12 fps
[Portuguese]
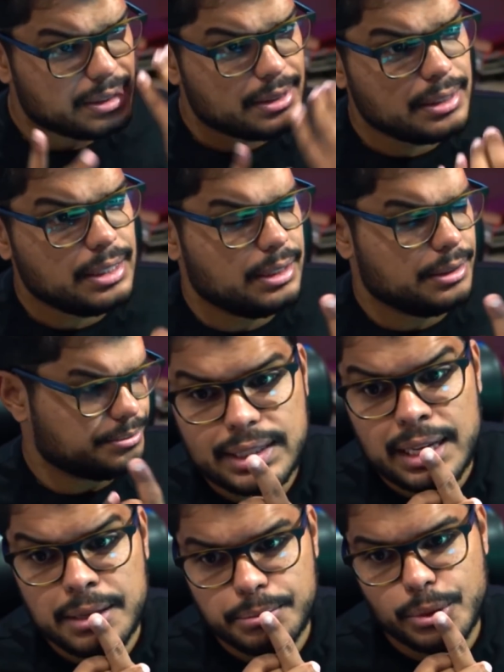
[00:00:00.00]
Se
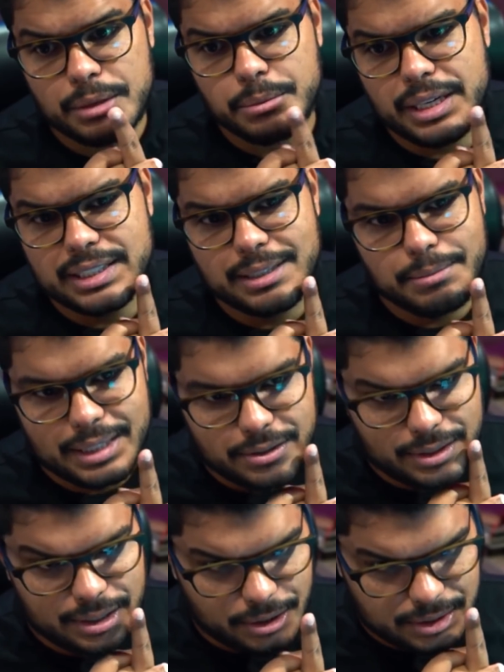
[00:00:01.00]
tempo é a moeda mais
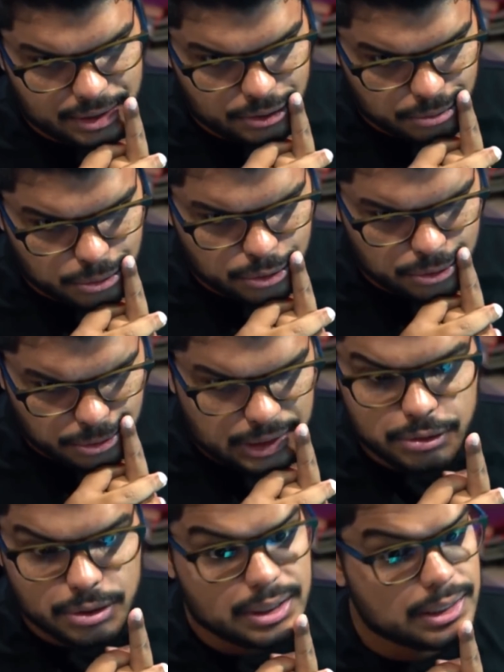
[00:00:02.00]
valiosa do mundo e
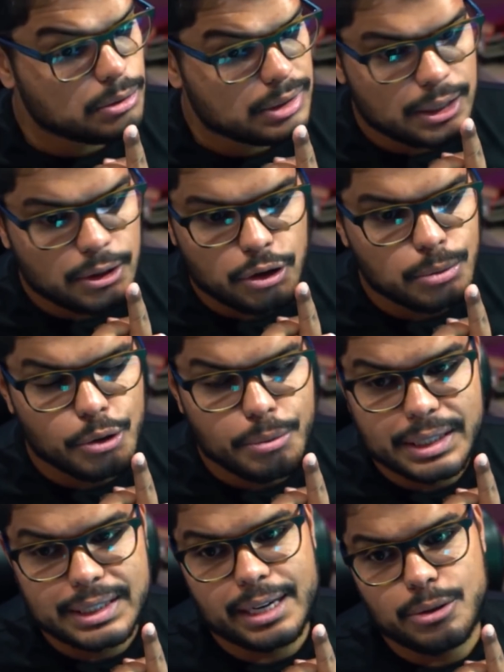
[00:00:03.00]
você não tem como
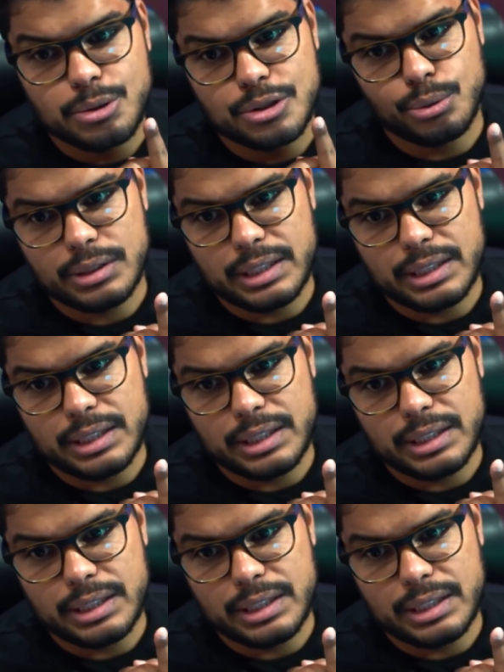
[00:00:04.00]
aumentar o seu